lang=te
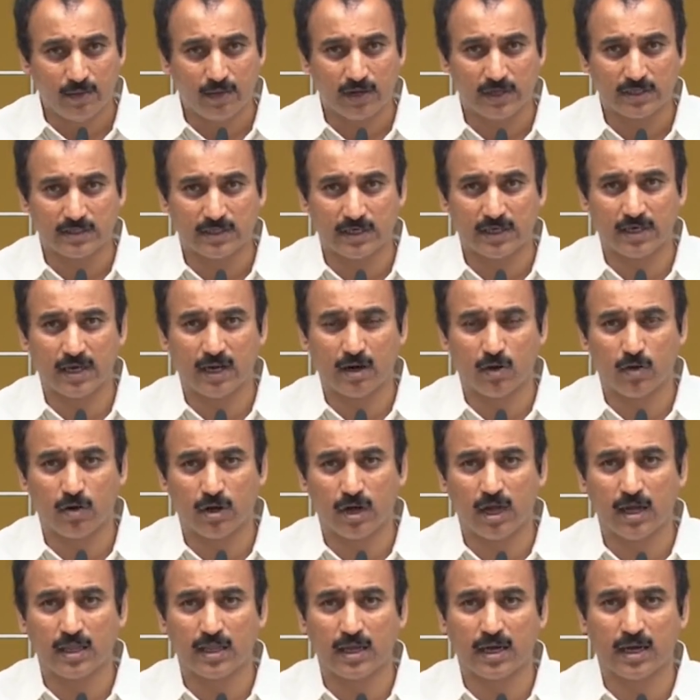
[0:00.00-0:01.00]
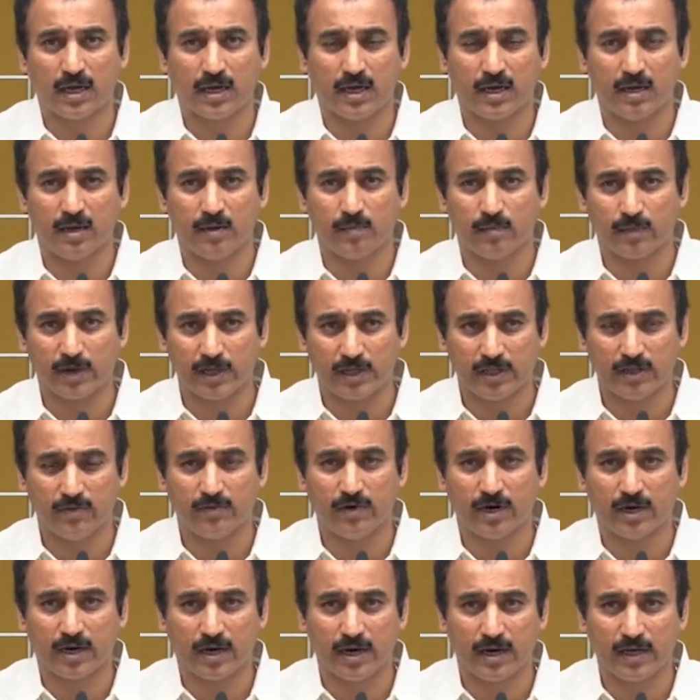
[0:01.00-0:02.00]
ఒక చిన్న లోనా దాకా ప్రతి
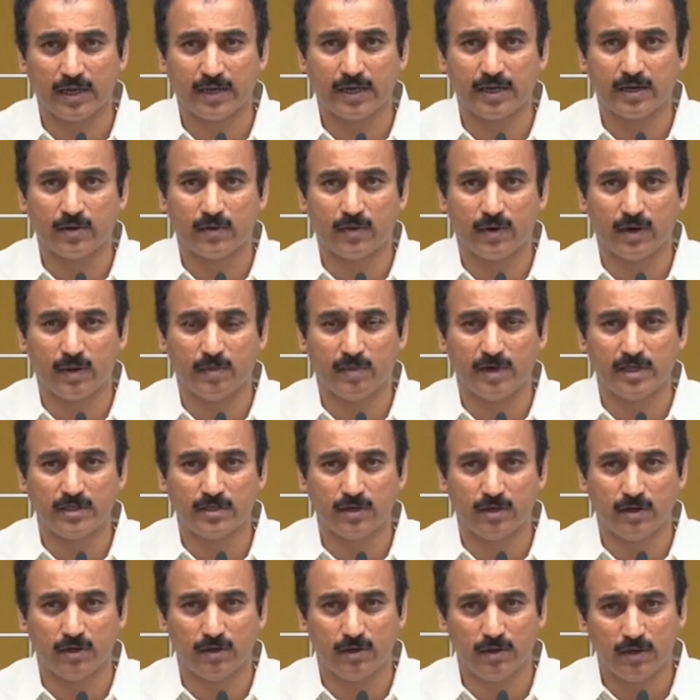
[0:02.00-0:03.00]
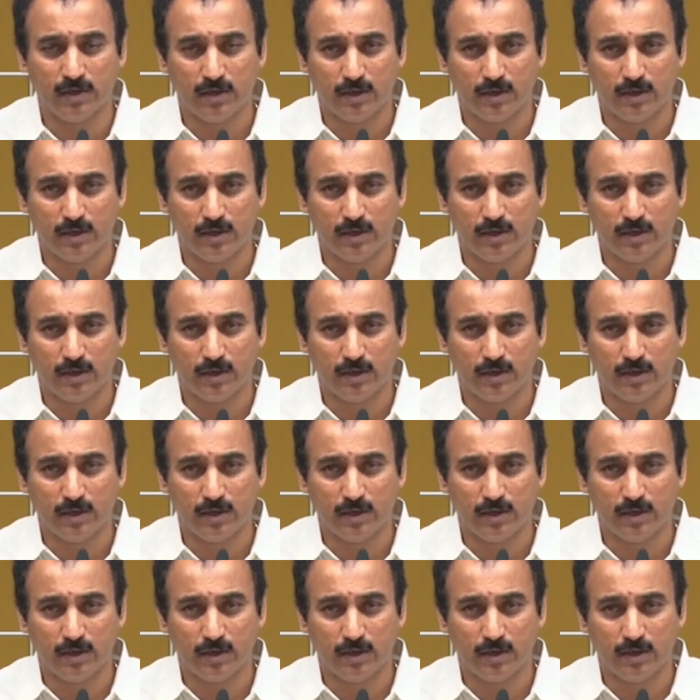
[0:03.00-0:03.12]
ఒక్కళ్ళకి కూడా మధ్యలో